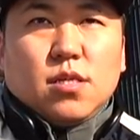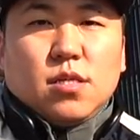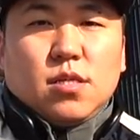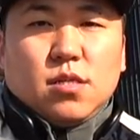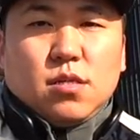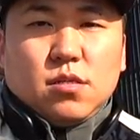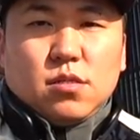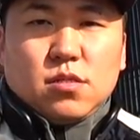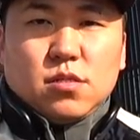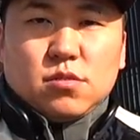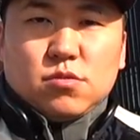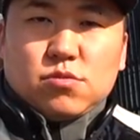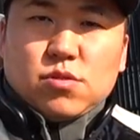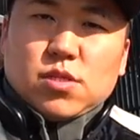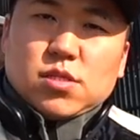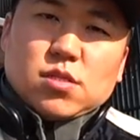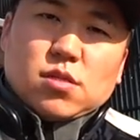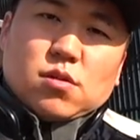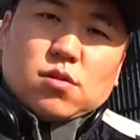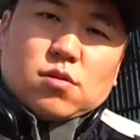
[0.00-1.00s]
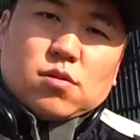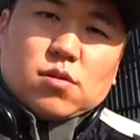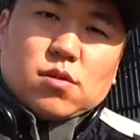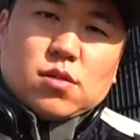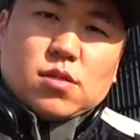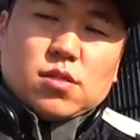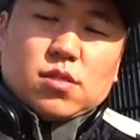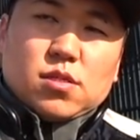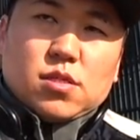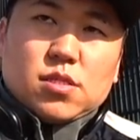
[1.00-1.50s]
이런 식으로 해서
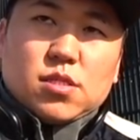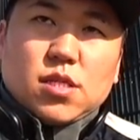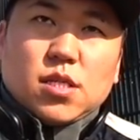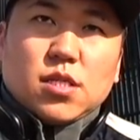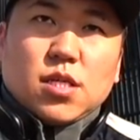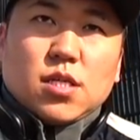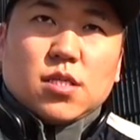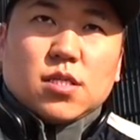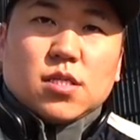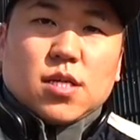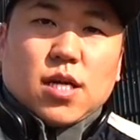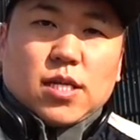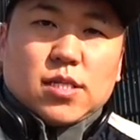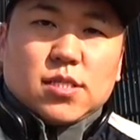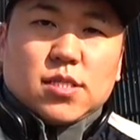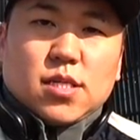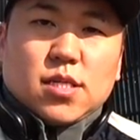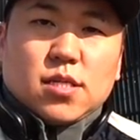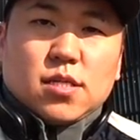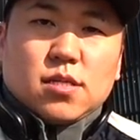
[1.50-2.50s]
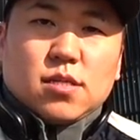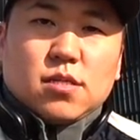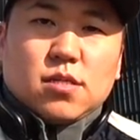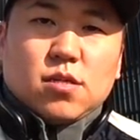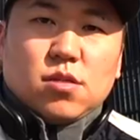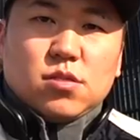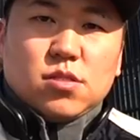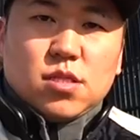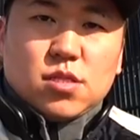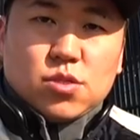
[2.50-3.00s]
식자재는 가능한
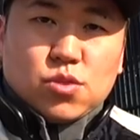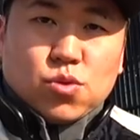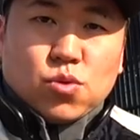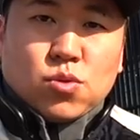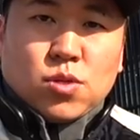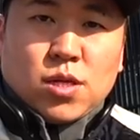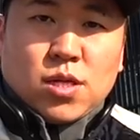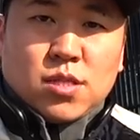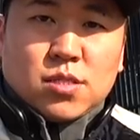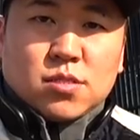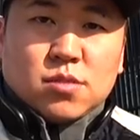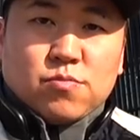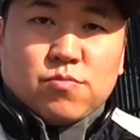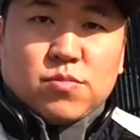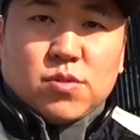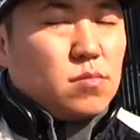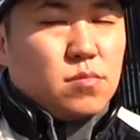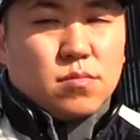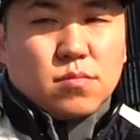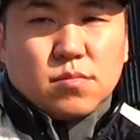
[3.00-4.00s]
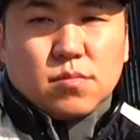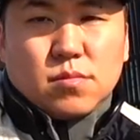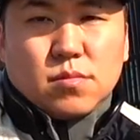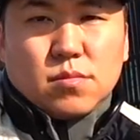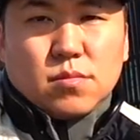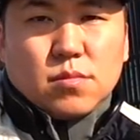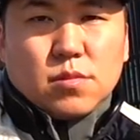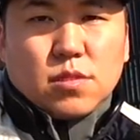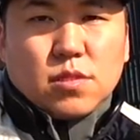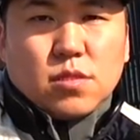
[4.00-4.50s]
현지에서 조달하는 겁니다
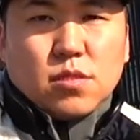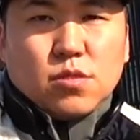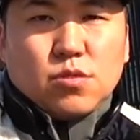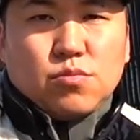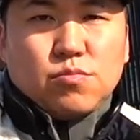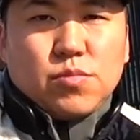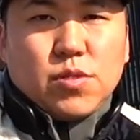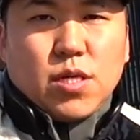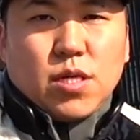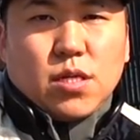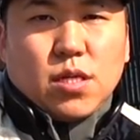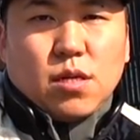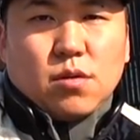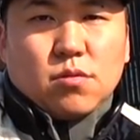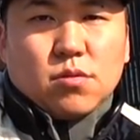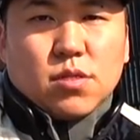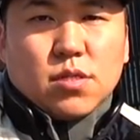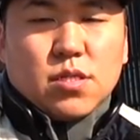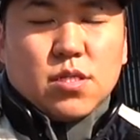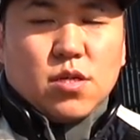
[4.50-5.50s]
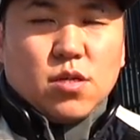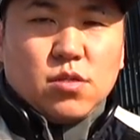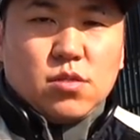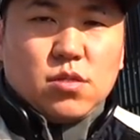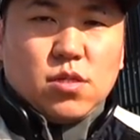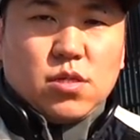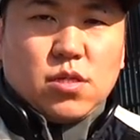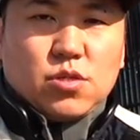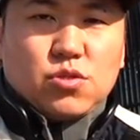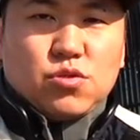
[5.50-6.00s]
그 준비해야 될 것들이
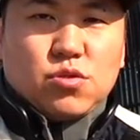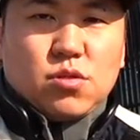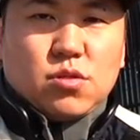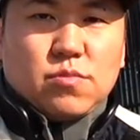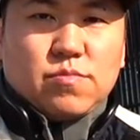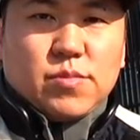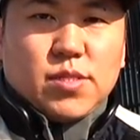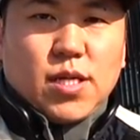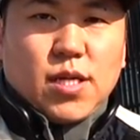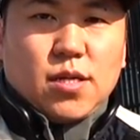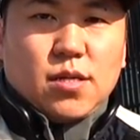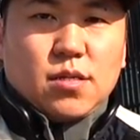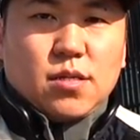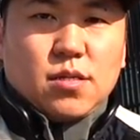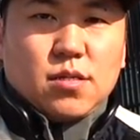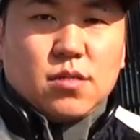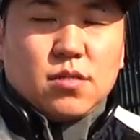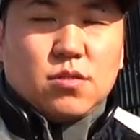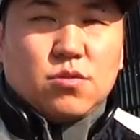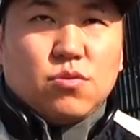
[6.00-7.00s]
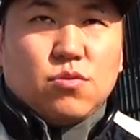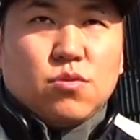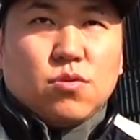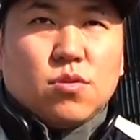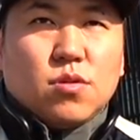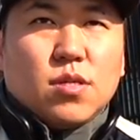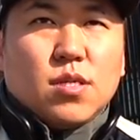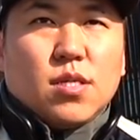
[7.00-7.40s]
현저하게 줄어듭니다 그리고